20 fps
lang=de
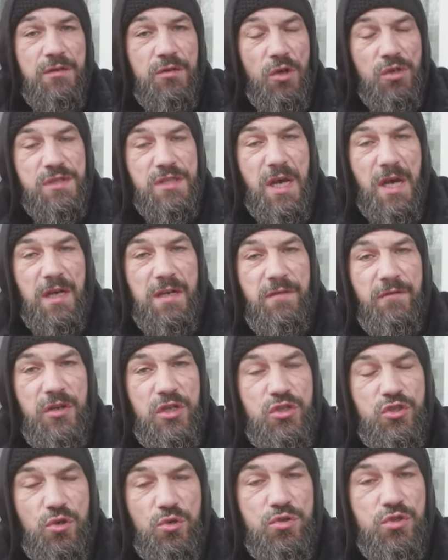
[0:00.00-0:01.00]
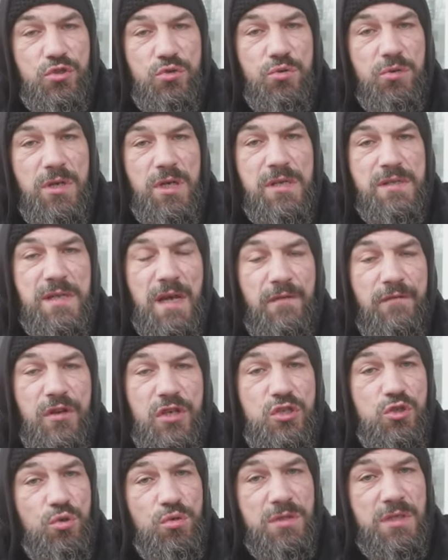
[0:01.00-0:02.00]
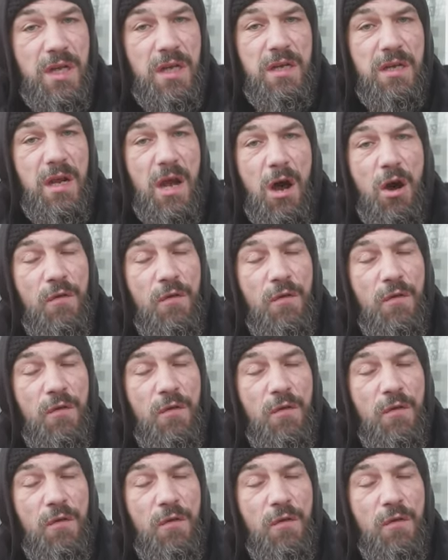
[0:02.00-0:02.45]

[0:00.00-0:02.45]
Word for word: noch seine Wing Chun Studien, sein Wing Chun Training